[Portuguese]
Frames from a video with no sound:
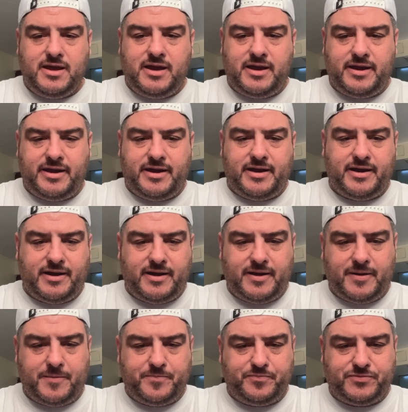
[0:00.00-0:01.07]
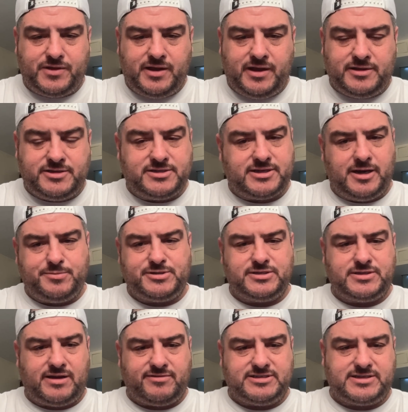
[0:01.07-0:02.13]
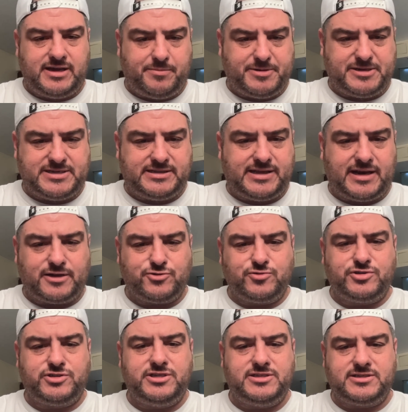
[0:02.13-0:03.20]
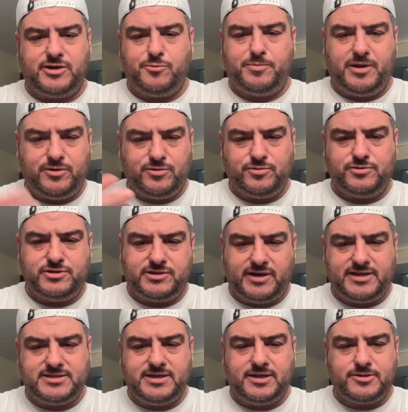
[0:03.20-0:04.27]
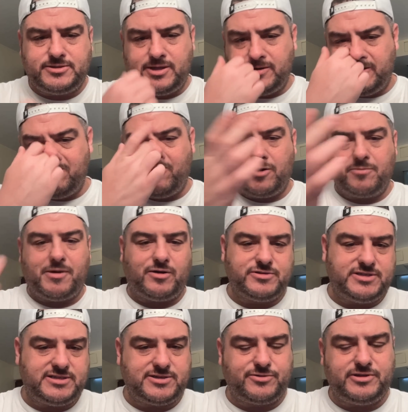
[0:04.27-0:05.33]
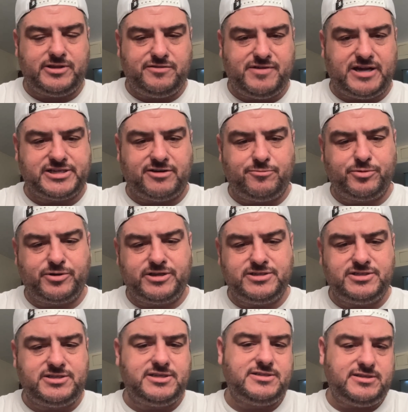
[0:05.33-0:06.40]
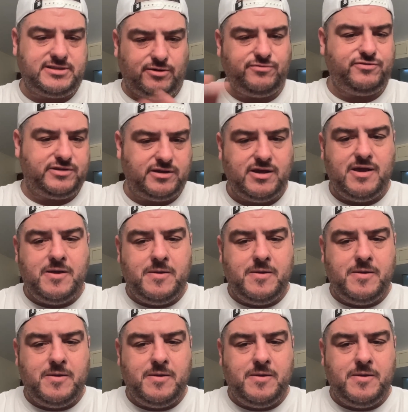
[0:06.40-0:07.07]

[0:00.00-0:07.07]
É, ele disse que ele precisava se representar na justiça em um período de três anos, tendo que informar a ausência quando ele viajava por 15 dias, então, enfim.